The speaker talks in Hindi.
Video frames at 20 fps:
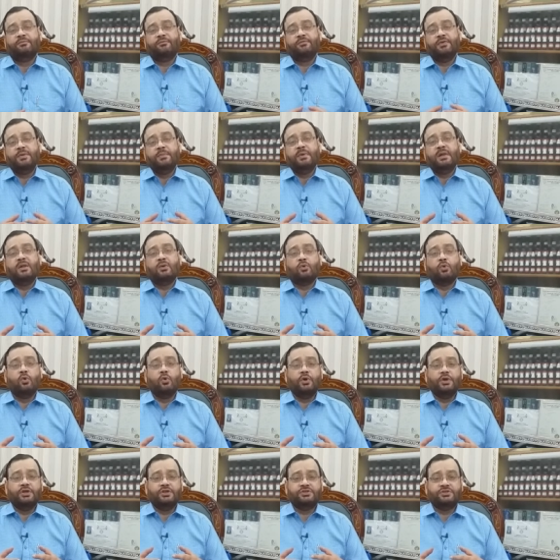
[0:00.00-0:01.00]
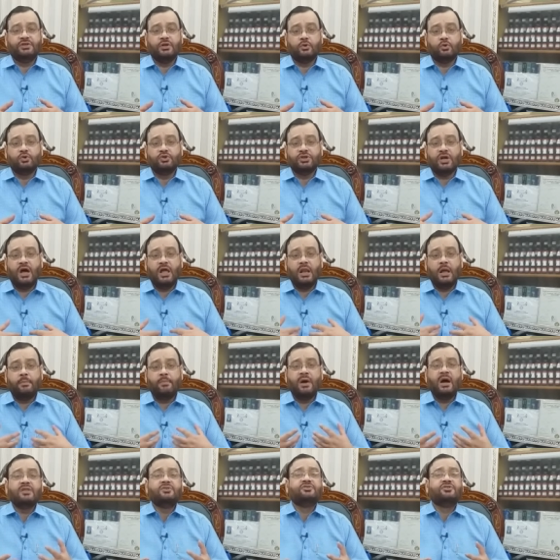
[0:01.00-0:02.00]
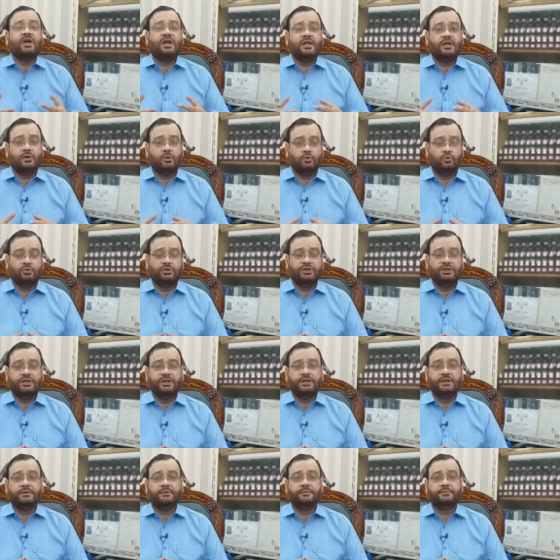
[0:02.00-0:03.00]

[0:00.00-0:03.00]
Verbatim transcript: फीमेल को इससे कुछ अलामत ज़ाहिर होती हैं